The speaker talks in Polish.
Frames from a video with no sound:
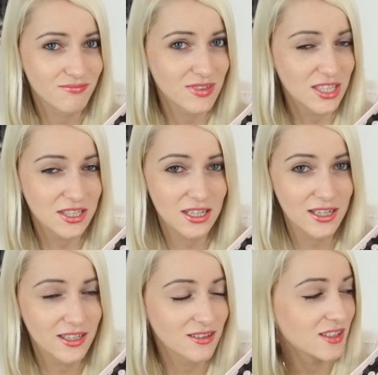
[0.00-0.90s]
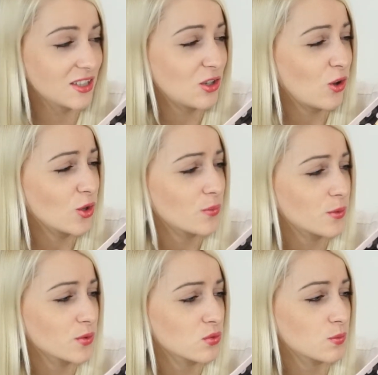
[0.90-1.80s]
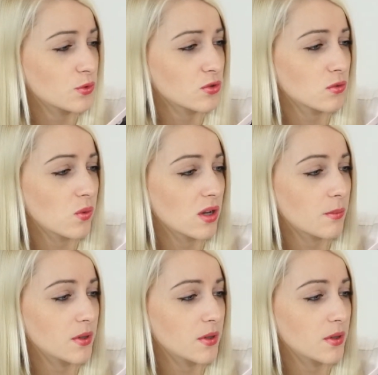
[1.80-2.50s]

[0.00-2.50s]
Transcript: taki, taki kolor po prostu pożółkłych